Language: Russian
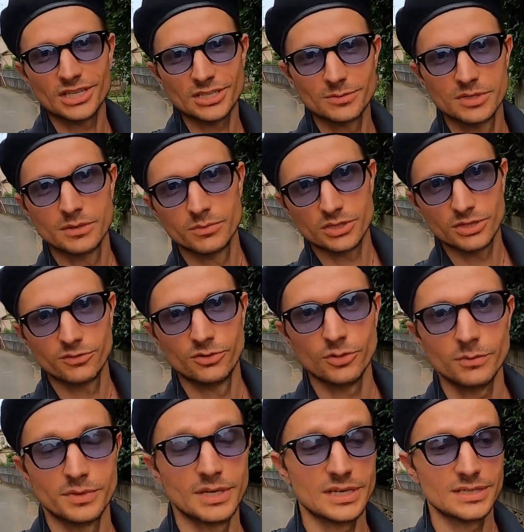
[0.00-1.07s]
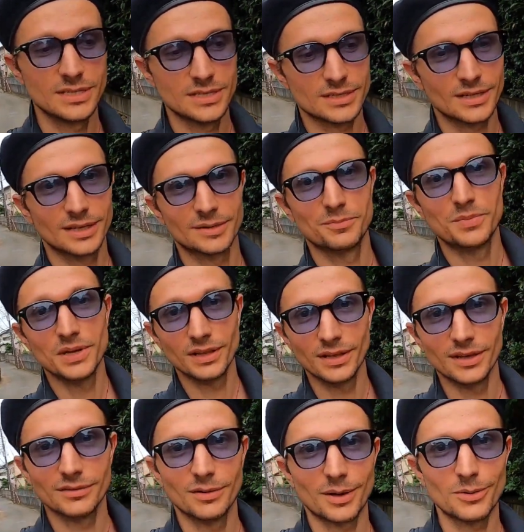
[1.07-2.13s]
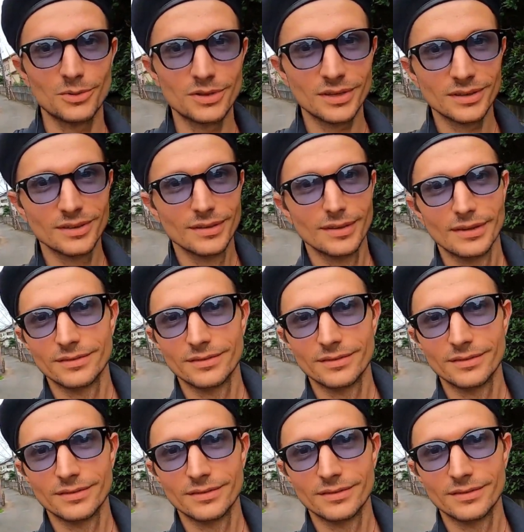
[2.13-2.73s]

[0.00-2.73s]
в нашем, где мы живем. Я здесь как белая ворона.